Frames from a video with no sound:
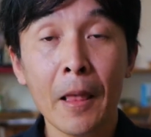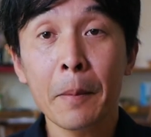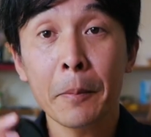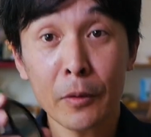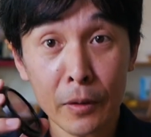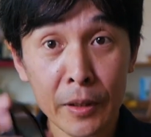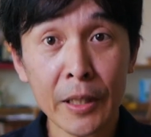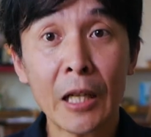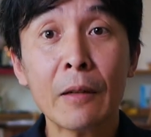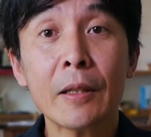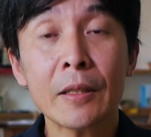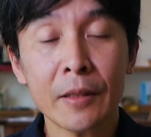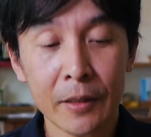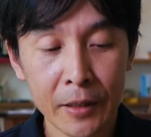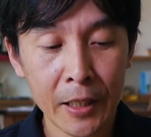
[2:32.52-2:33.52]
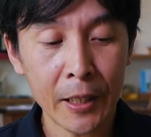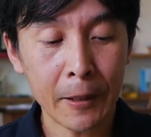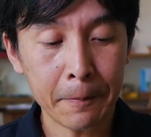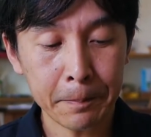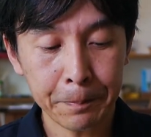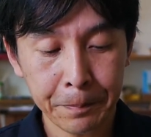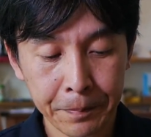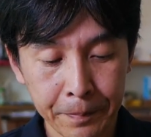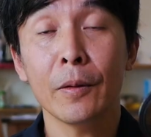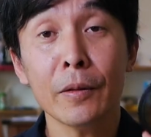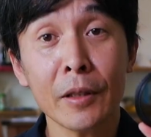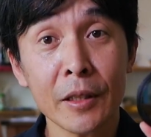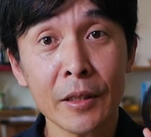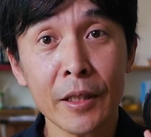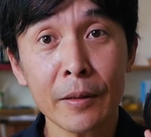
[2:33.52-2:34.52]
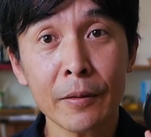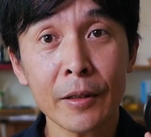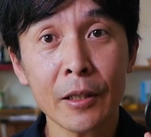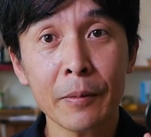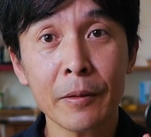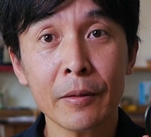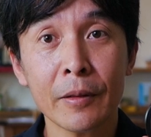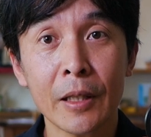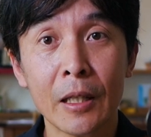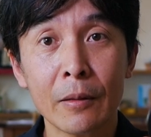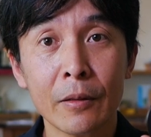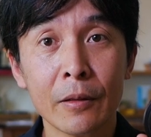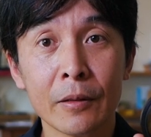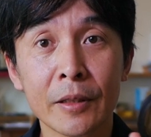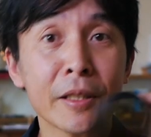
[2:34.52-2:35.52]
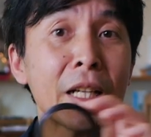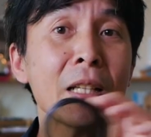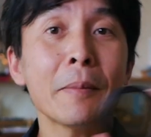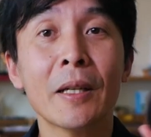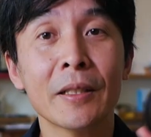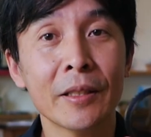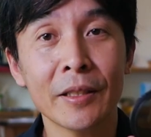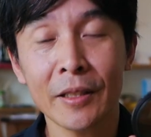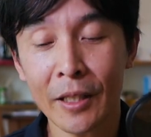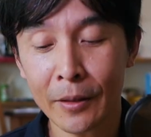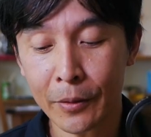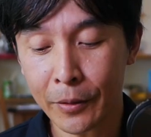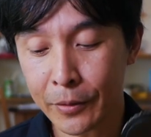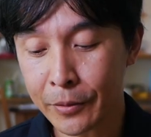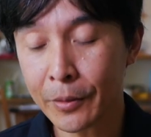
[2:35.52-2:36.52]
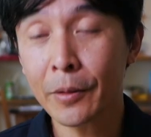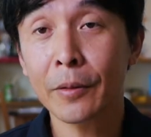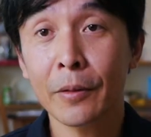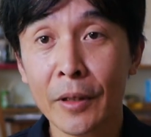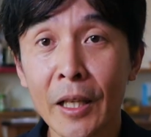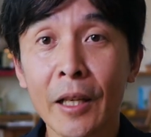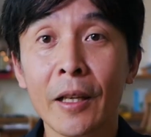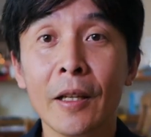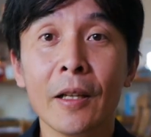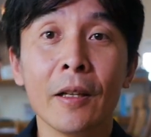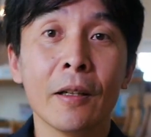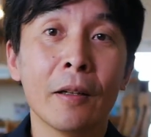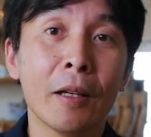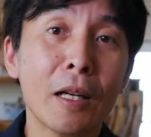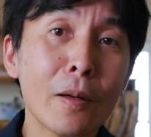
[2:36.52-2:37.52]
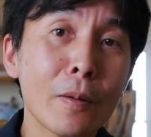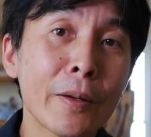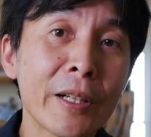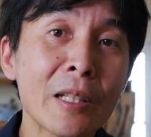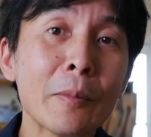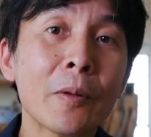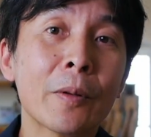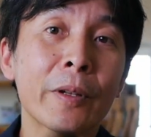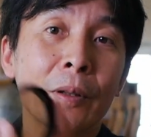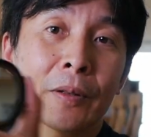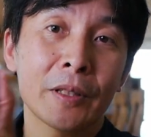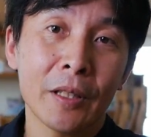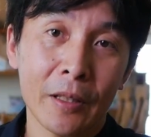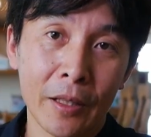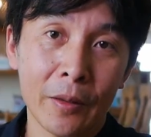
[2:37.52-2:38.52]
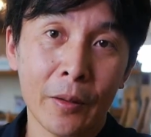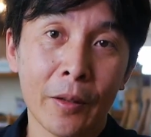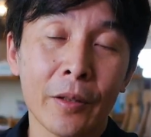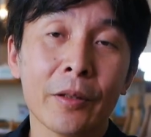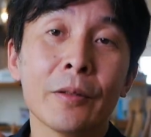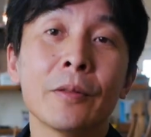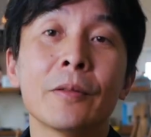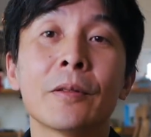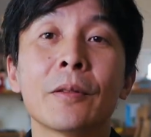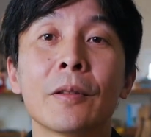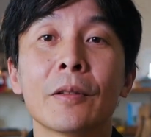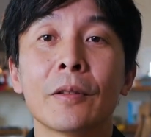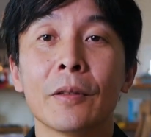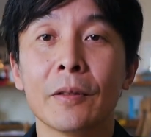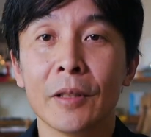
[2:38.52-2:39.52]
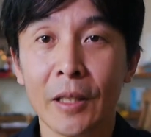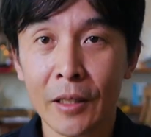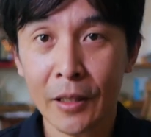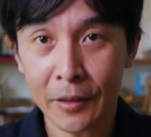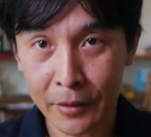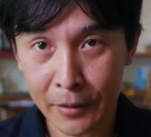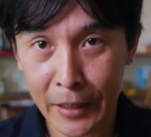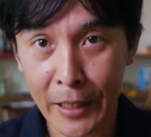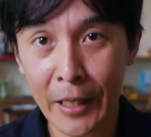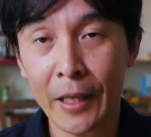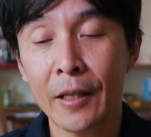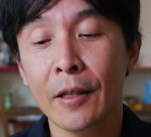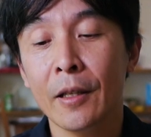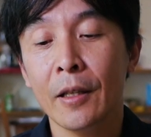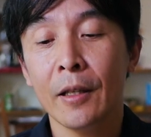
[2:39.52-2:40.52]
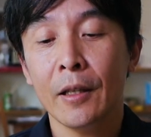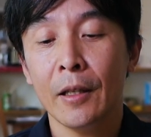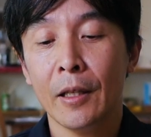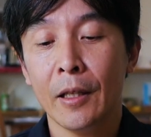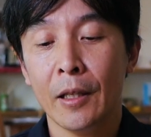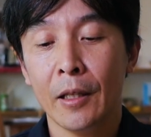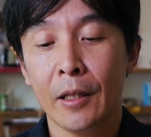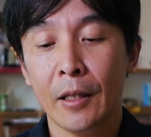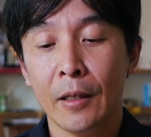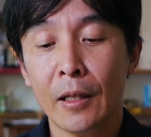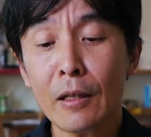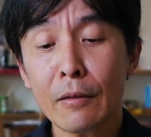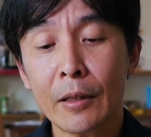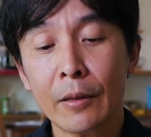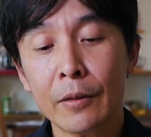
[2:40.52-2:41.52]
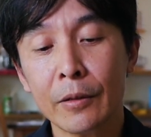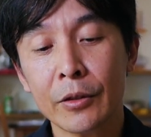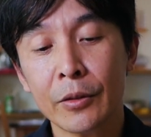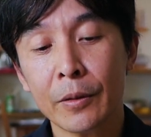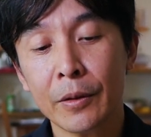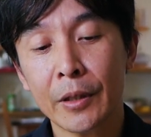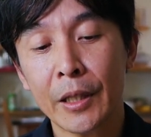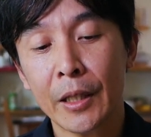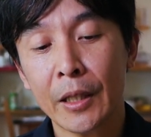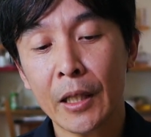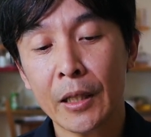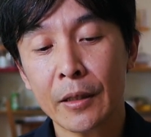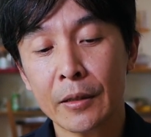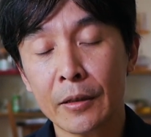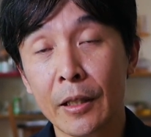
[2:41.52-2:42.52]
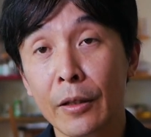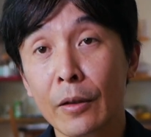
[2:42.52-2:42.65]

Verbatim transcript: それに合わせて同じ ND フィルターを使い回ししたいということでラオアにもこれをつけたいということでですねえー、ラワの直径がですね